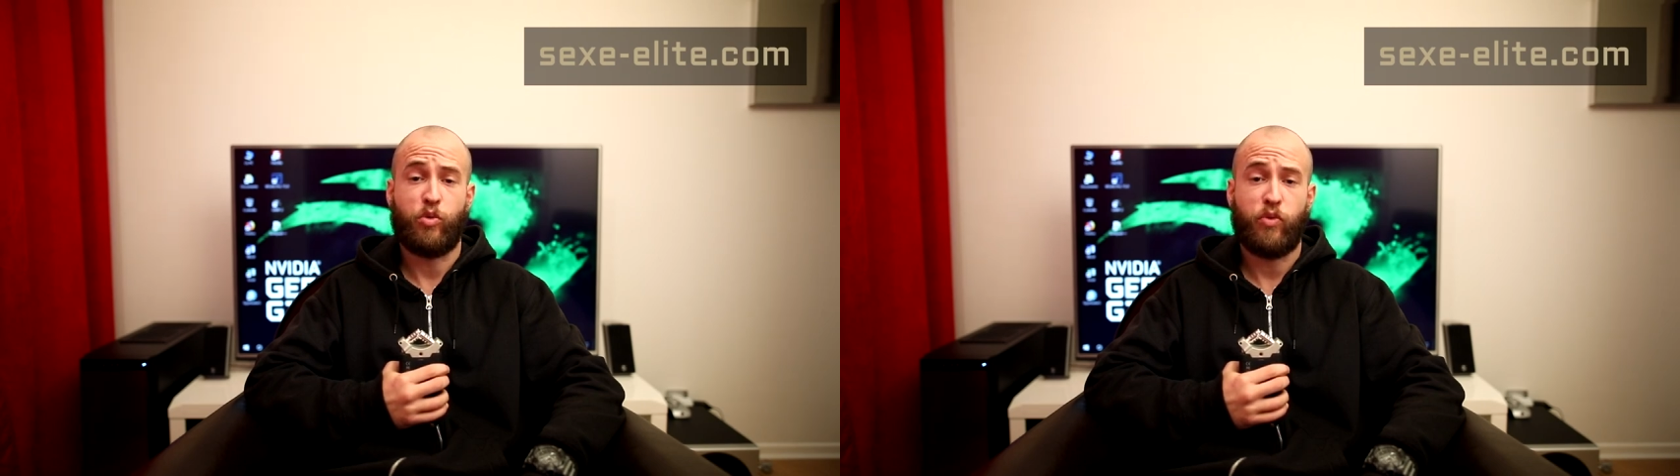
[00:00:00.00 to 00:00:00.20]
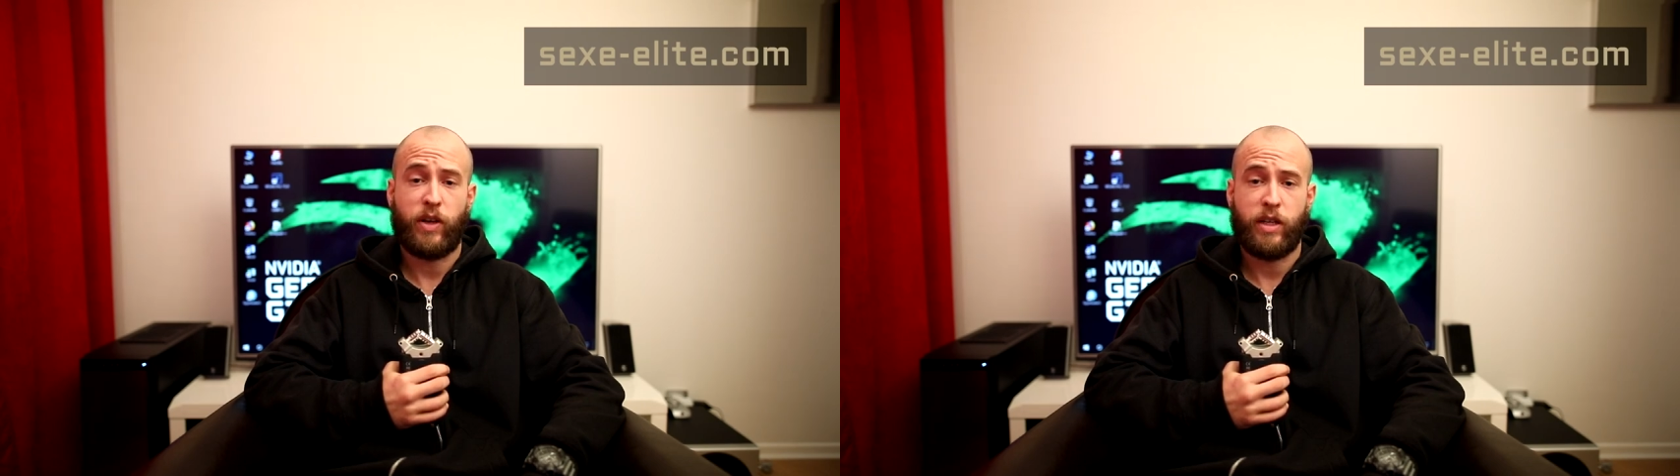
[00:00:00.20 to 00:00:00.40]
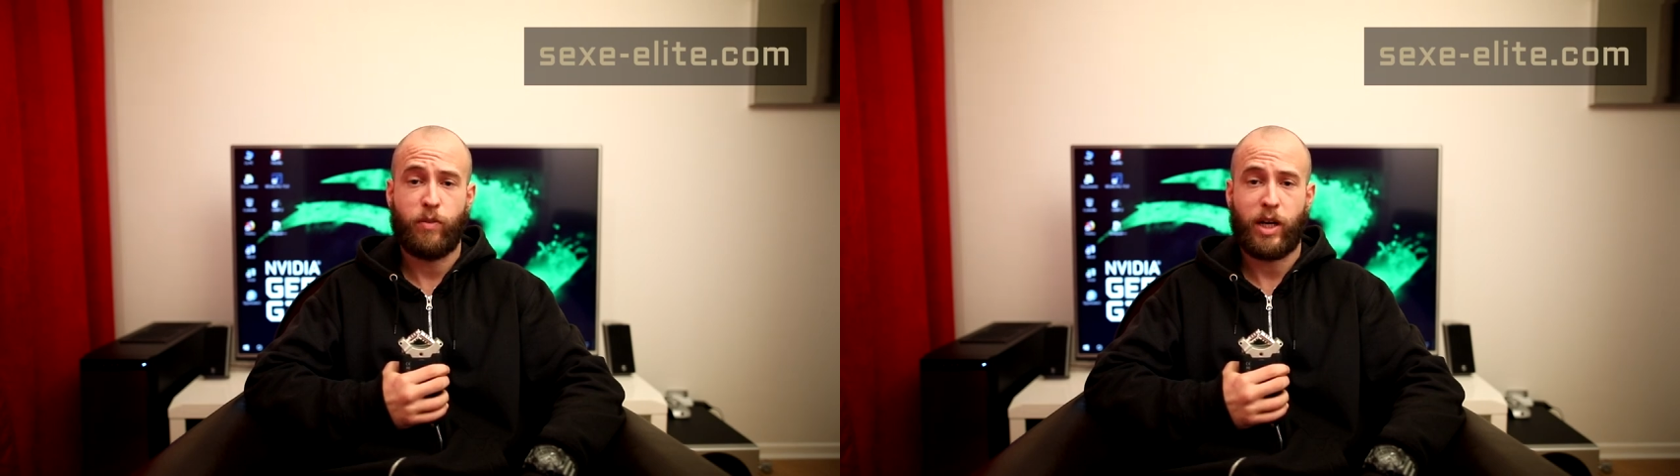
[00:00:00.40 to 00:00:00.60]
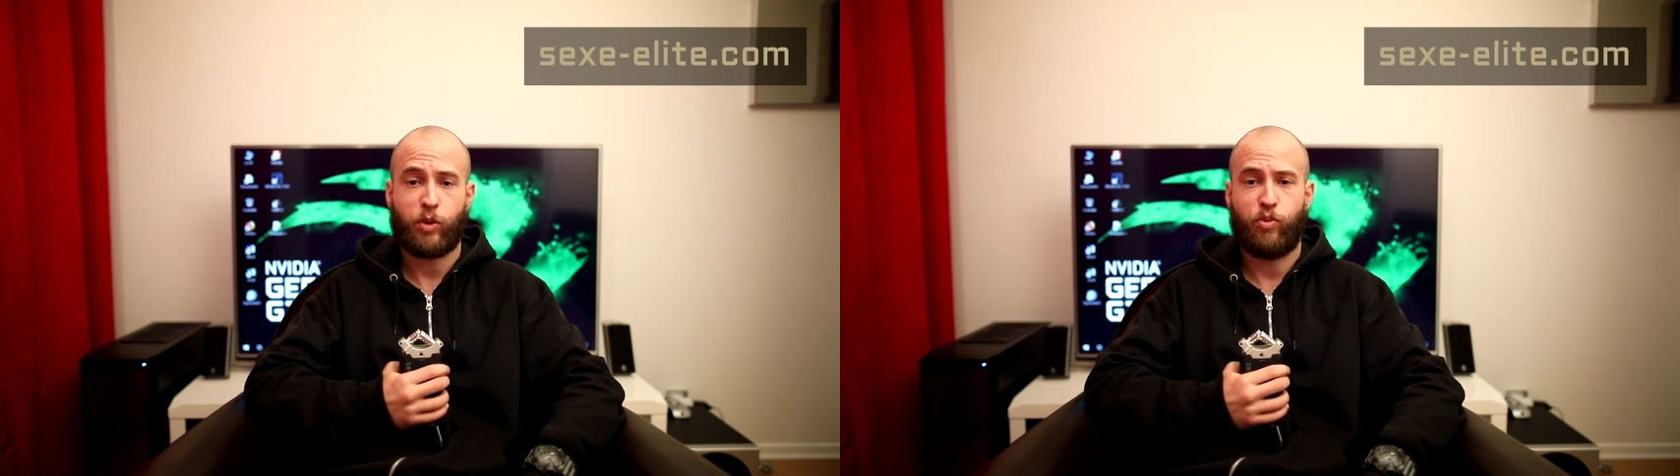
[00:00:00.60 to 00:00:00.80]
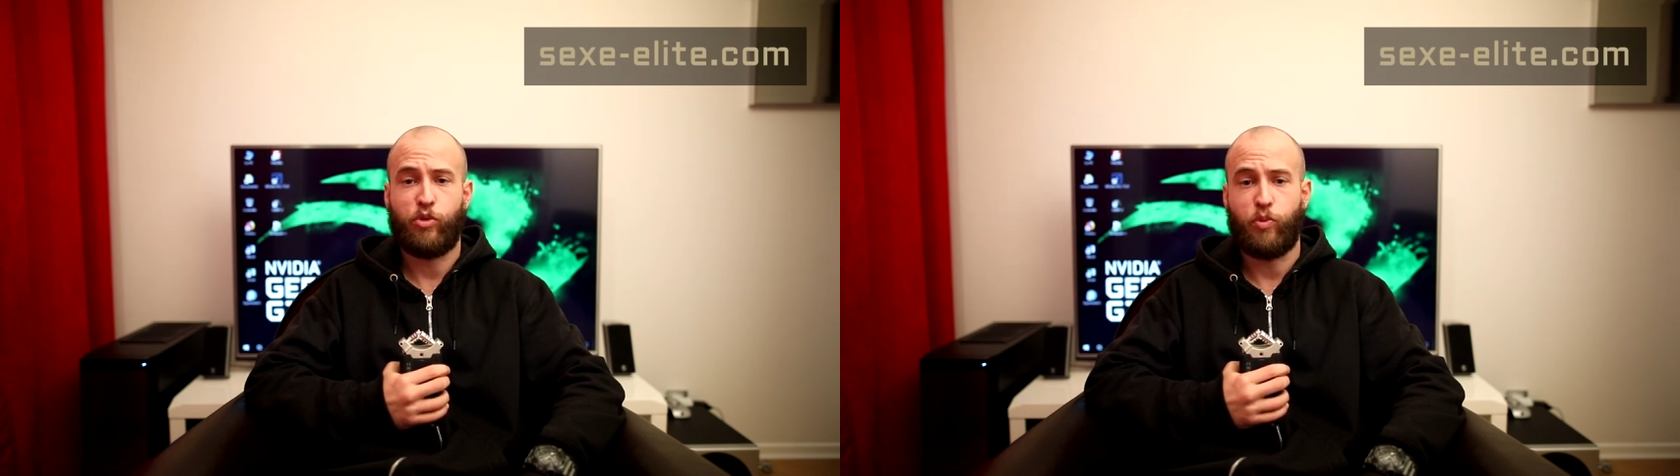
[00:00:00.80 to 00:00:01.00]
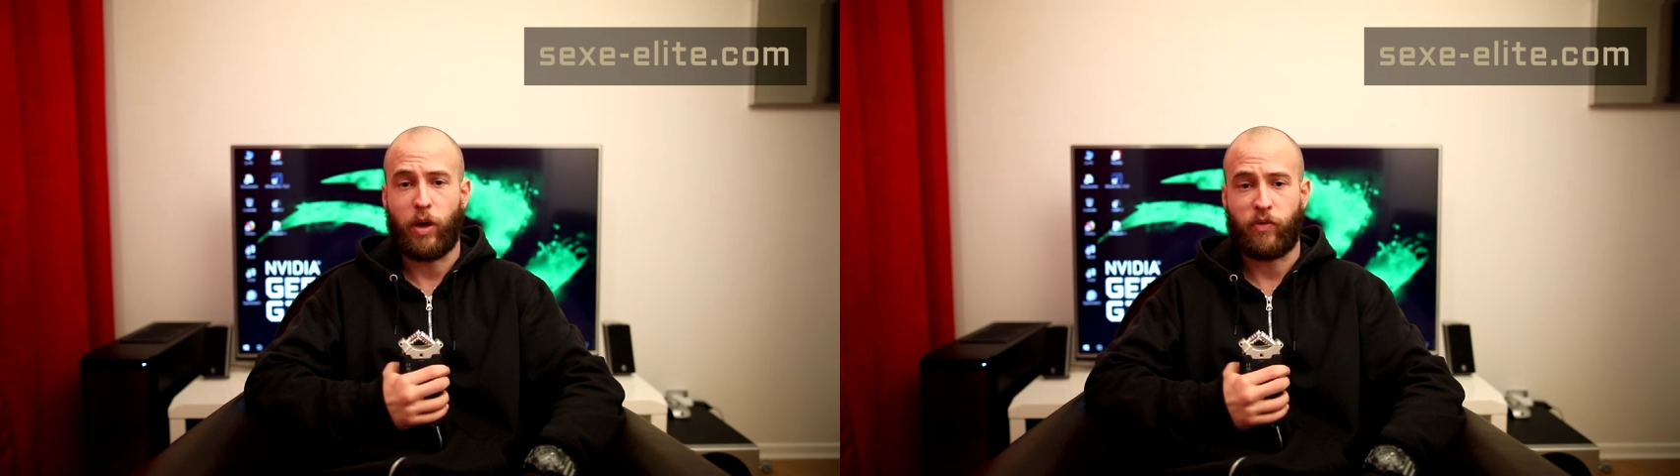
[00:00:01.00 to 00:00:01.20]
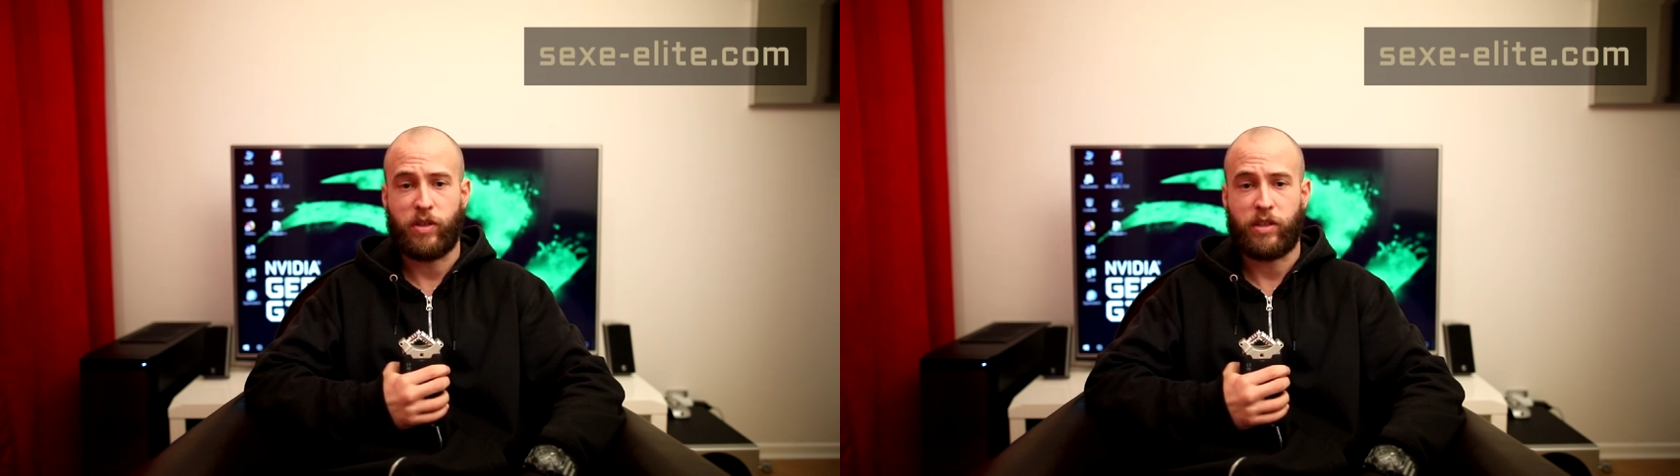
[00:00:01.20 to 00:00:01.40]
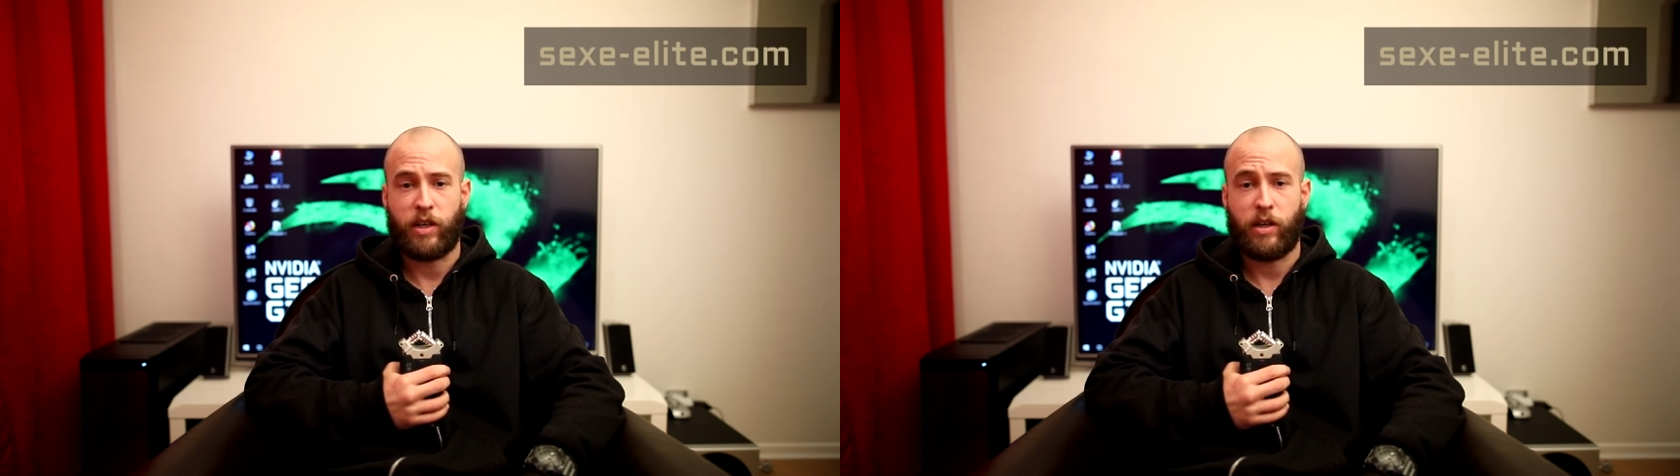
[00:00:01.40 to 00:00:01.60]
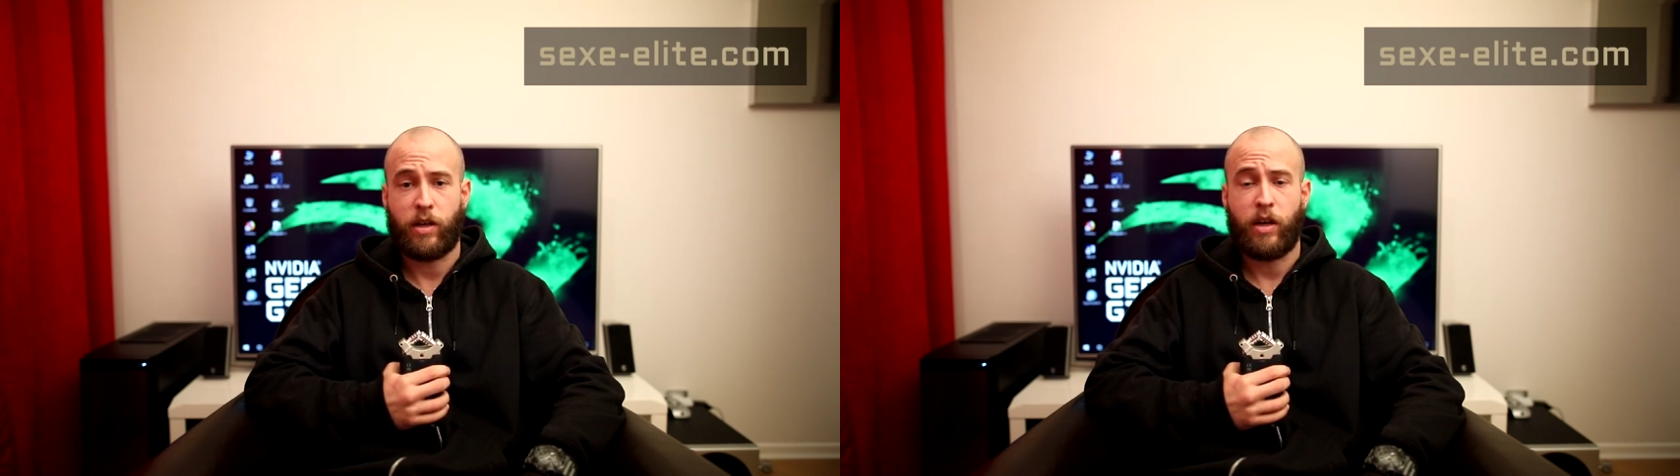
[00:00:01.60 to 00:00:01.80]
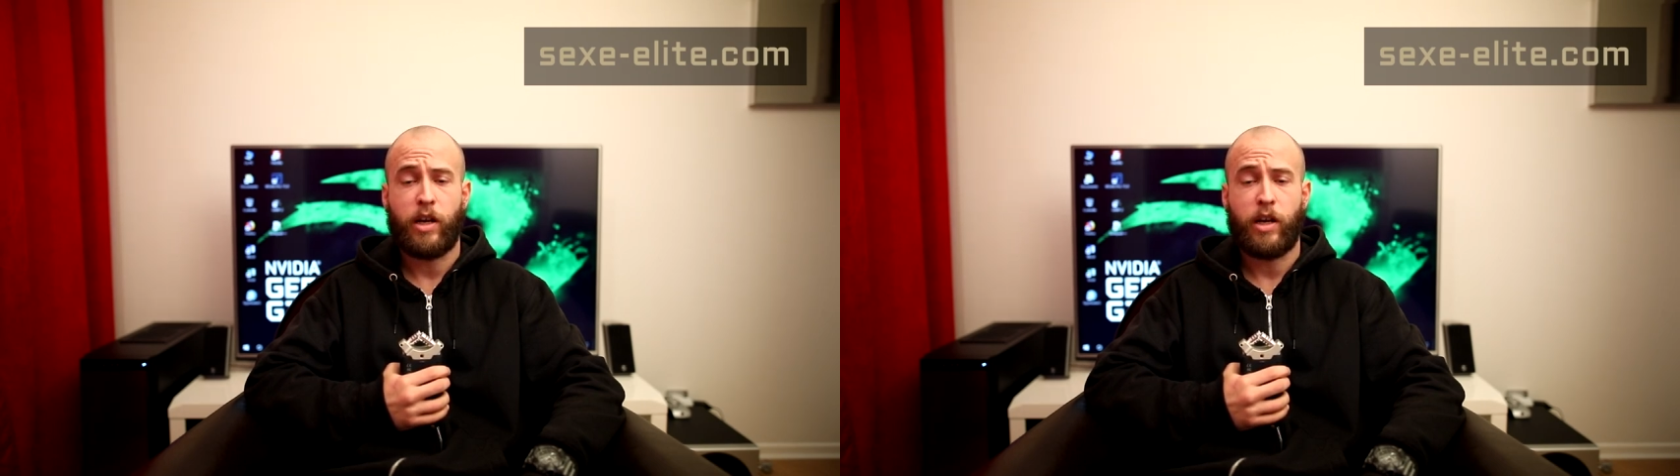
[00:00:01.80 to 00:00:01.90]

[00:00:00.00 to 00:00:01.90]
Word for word: nouvelle image plus superficielle,